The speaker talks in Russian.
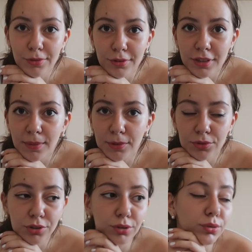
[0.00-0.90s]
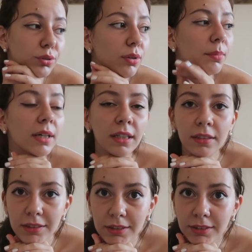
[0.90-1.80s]
Ну, друзья, мы уже
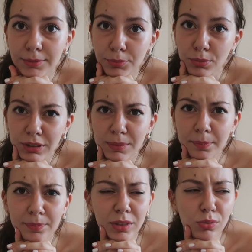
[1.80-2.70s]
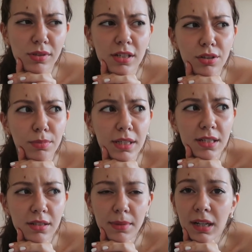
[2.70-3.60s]
дома. А, в общем-то, на улице особо
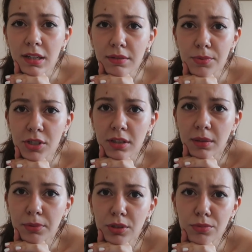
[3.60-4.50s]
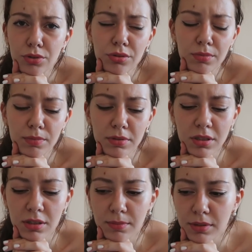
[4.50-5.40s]
не снимали и вообще там, потому что ну, мы
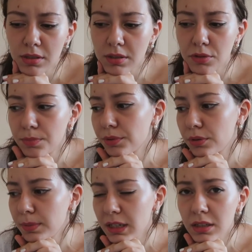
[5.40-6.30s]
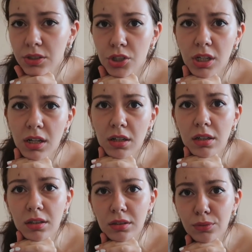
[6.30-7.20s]
быстренько-быстренько все покупали.
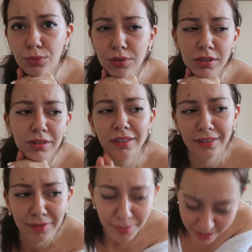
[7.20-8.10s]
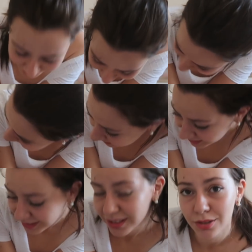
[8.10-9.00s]
Жарко, люди, толпа это.
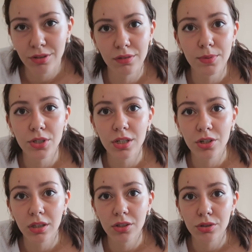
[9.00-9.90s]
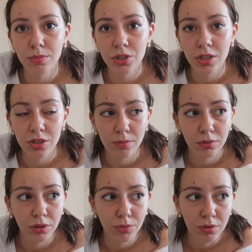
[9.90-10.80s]
И как-то сегодня вообще ажиотаж сумасшедший
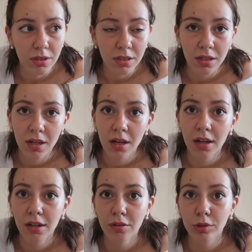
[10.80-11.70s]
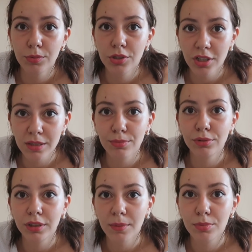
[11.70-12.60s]
был на улице. В общем, сейчас
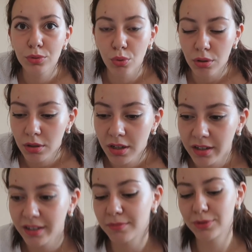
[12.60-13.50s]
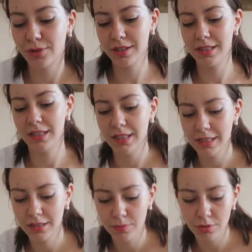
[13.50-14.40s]
будет обзор. Обзор
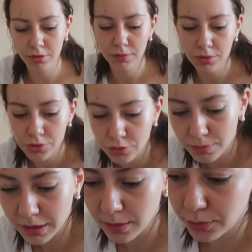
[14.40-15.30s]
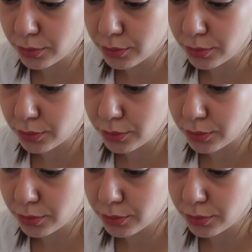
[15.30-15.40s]
интересный, обзор того, чего мы там